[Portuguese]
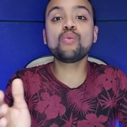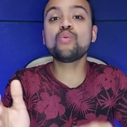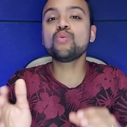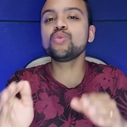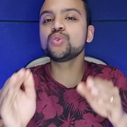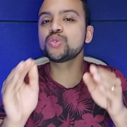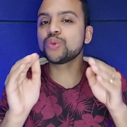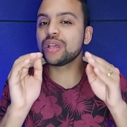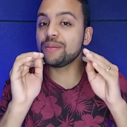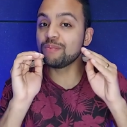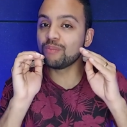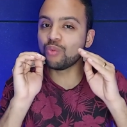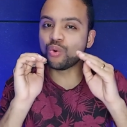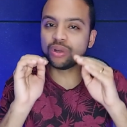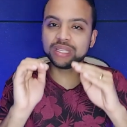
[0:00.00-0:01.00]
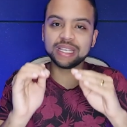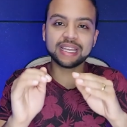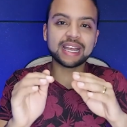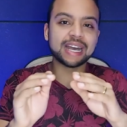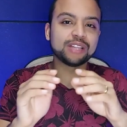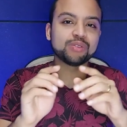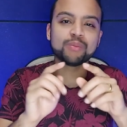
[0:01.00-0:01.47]
um uso aí
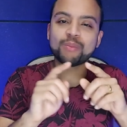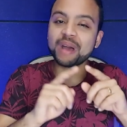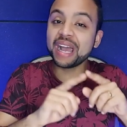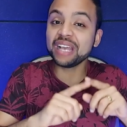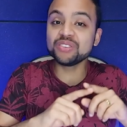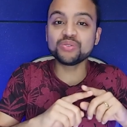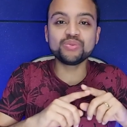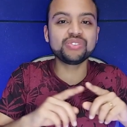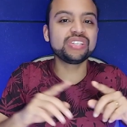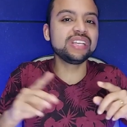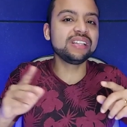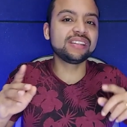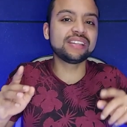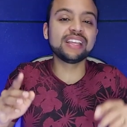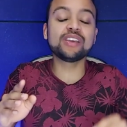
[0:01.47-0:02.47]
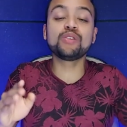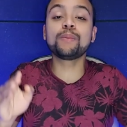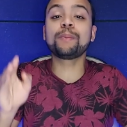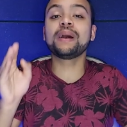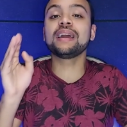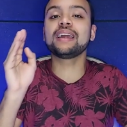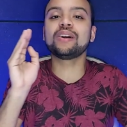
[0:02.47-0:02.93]
moderado. Mais um dia inteiro
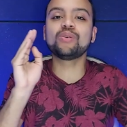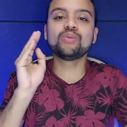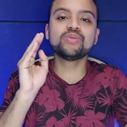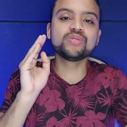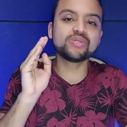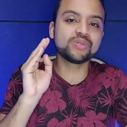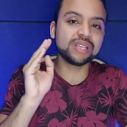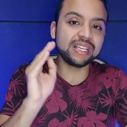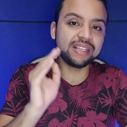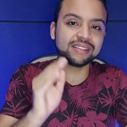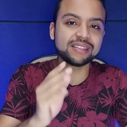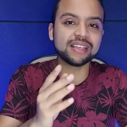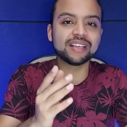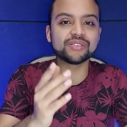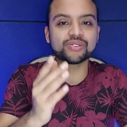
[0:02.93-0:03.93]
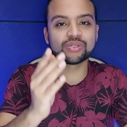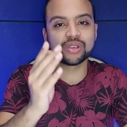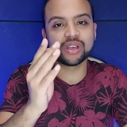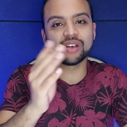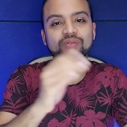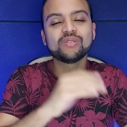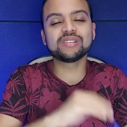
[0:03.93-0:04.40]
para uso intenso
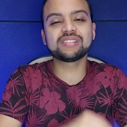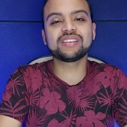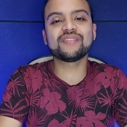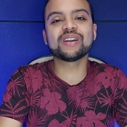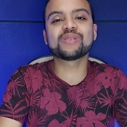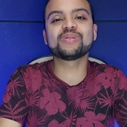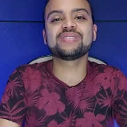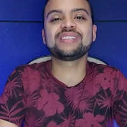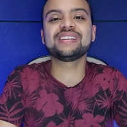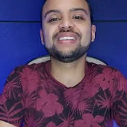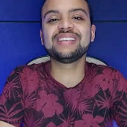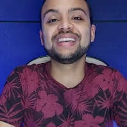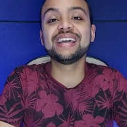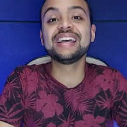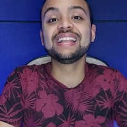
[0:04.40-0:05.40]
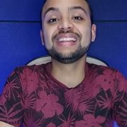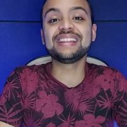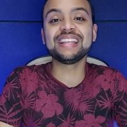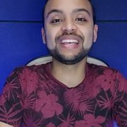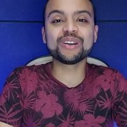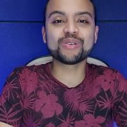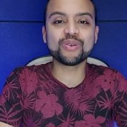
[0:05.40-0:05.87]
você vai conseguir
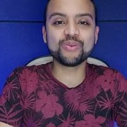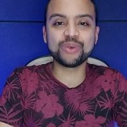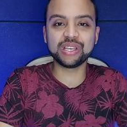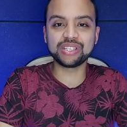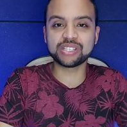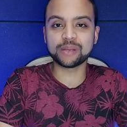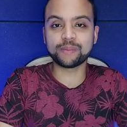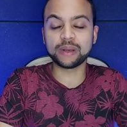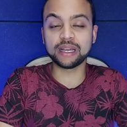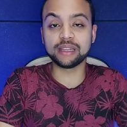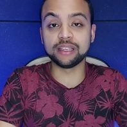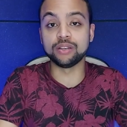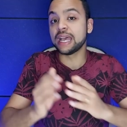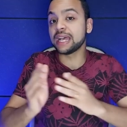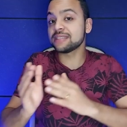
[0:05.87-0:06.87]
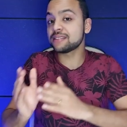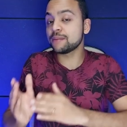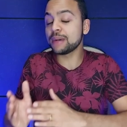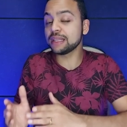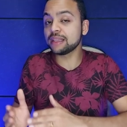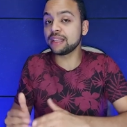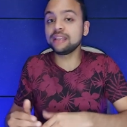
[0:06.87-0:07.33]
ter com este aparelho. Essa
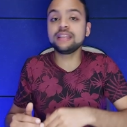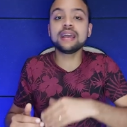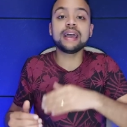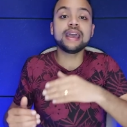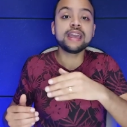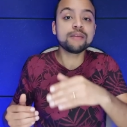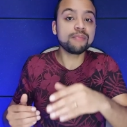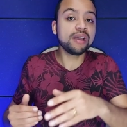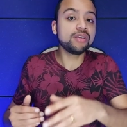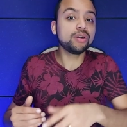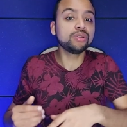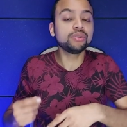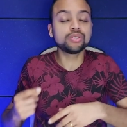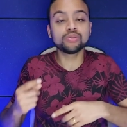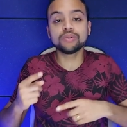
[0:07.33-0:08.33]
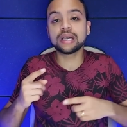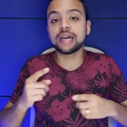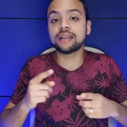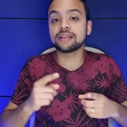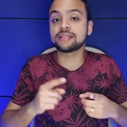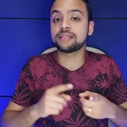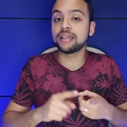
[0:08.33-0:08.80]
bateria é maior do que do
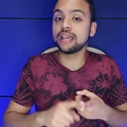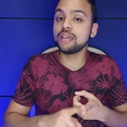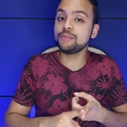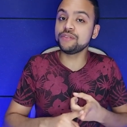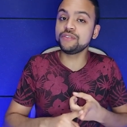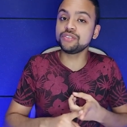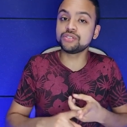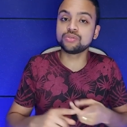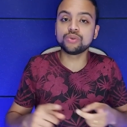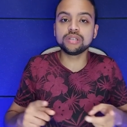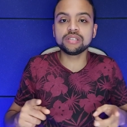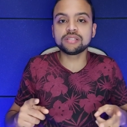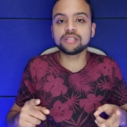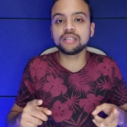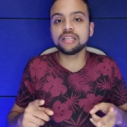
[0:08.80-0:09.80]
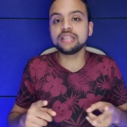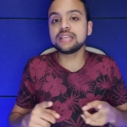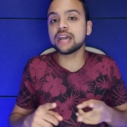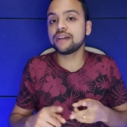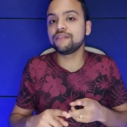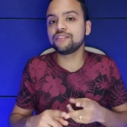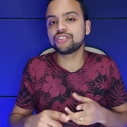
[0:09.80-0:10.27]
Galaxy M22 e
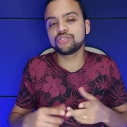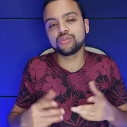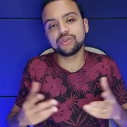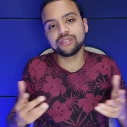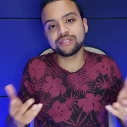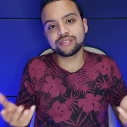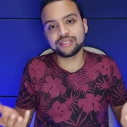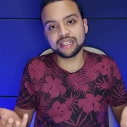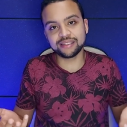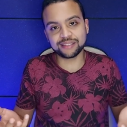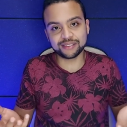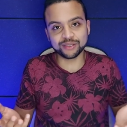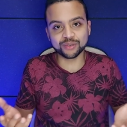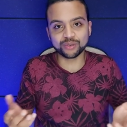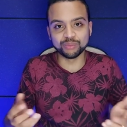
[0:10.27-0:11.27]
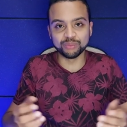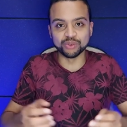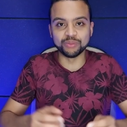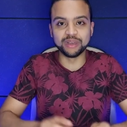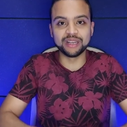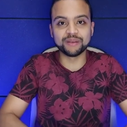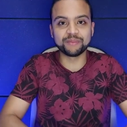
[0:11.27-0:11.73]
A22 de
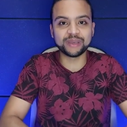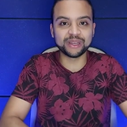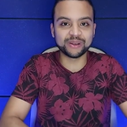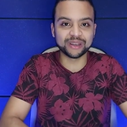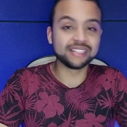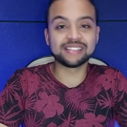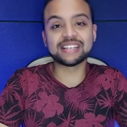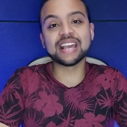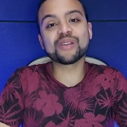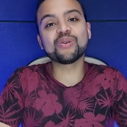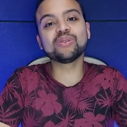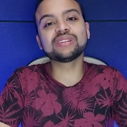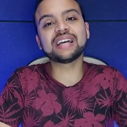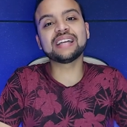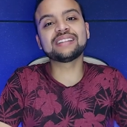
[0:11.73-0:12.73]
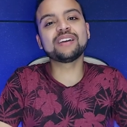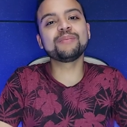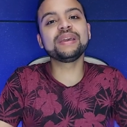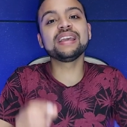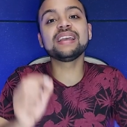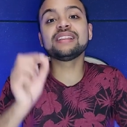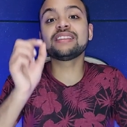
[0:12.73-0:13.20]
5.000 mAh. Sem contar
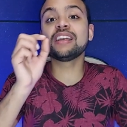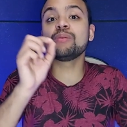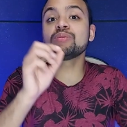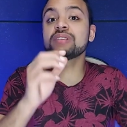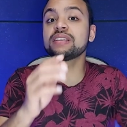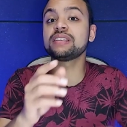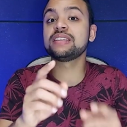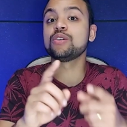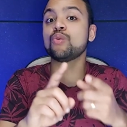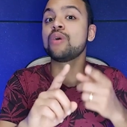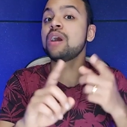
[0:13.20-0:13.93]
também que temos aqui o